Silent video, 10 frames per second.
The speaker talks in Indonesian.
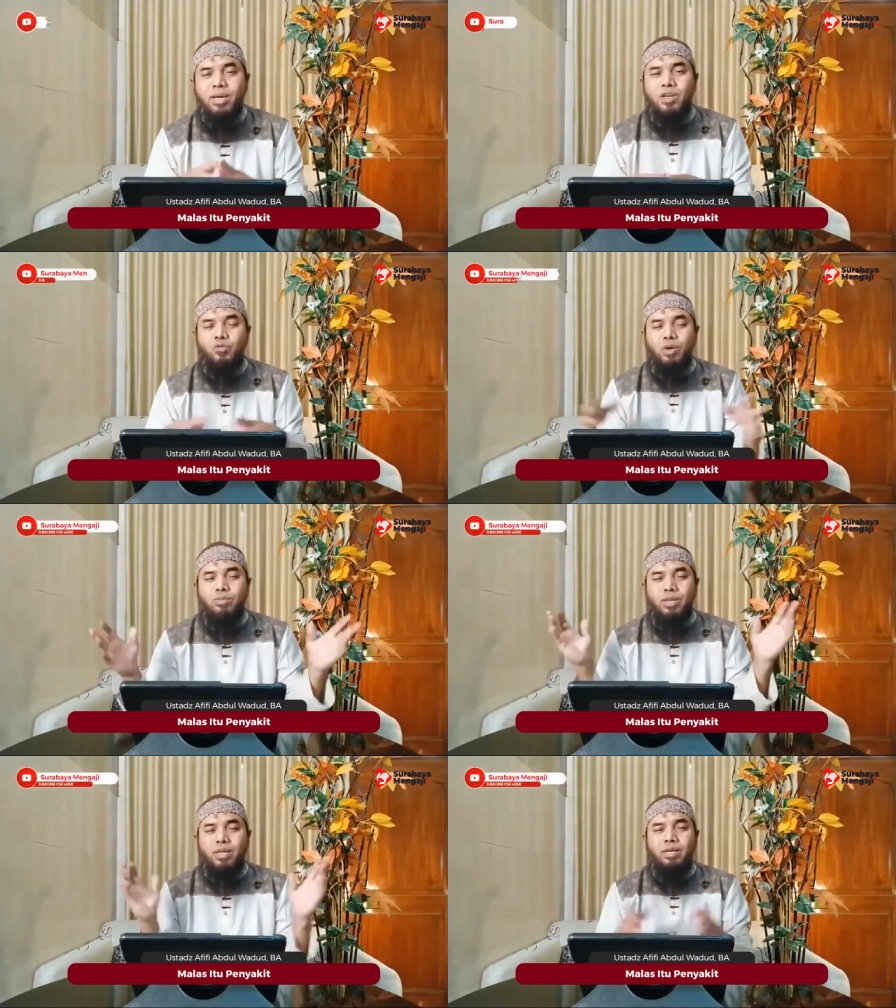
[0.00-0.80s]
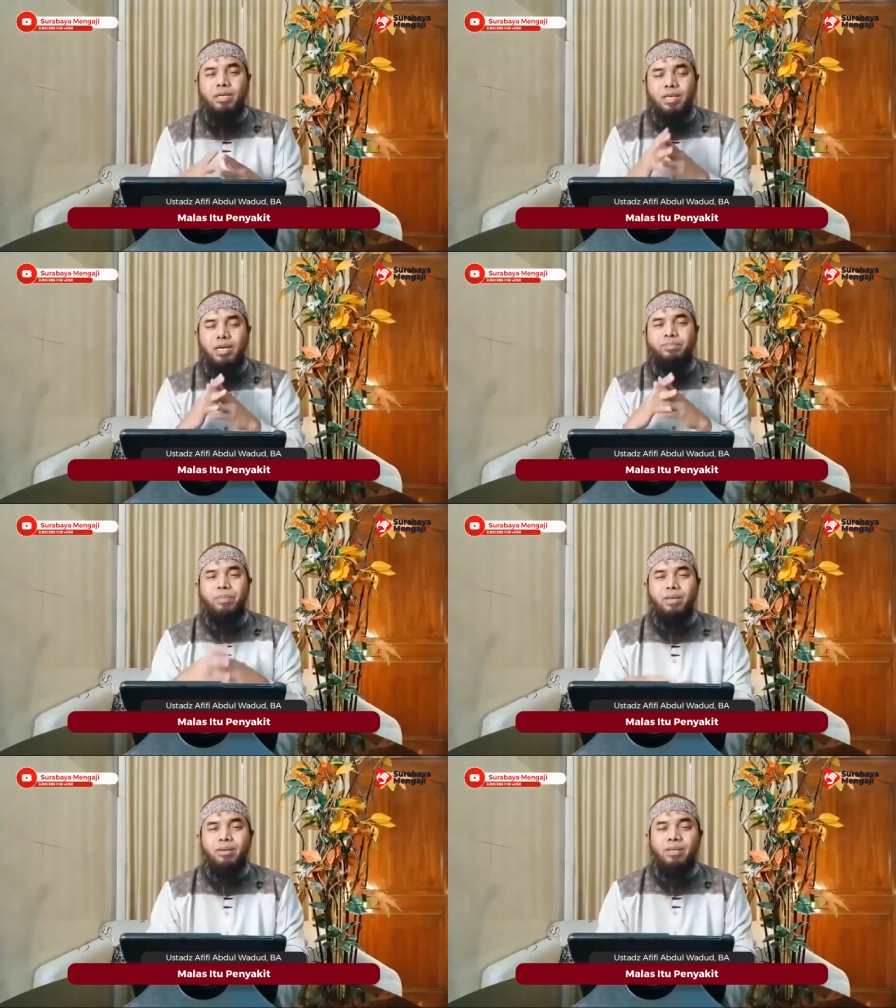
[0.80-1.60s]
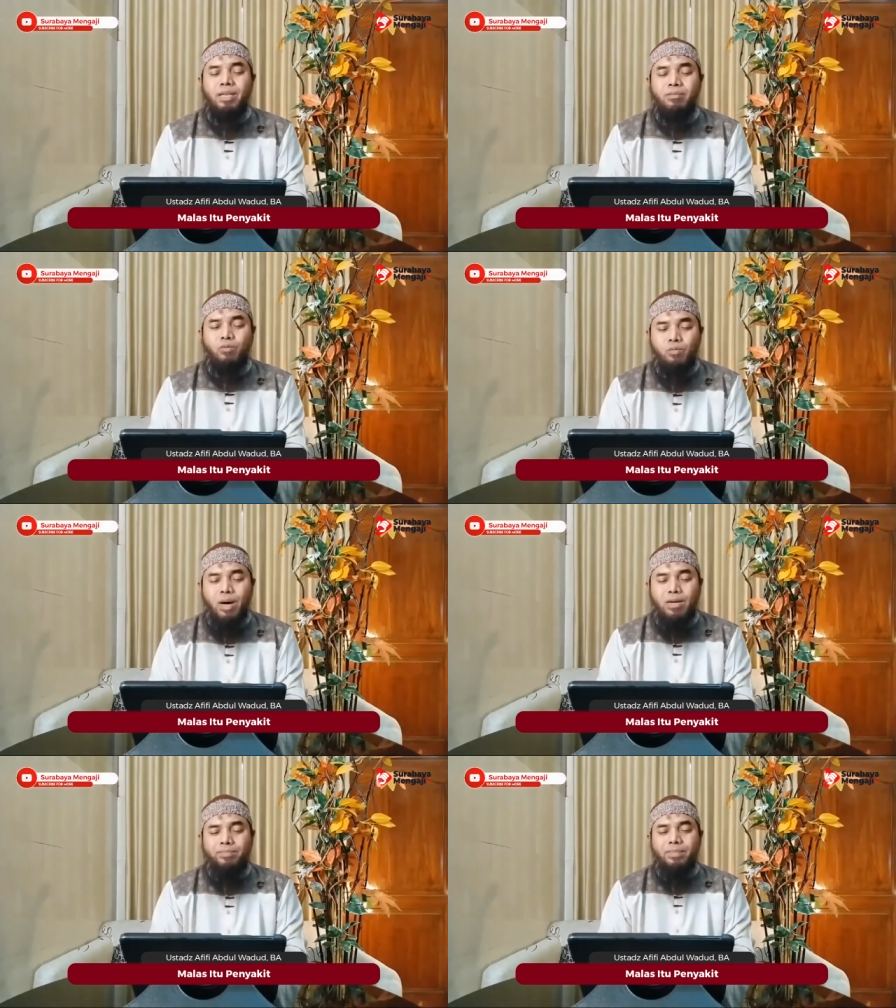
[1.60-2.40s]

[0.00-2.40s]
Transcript: Ini sebenarnya menjadikan dia ini bubar.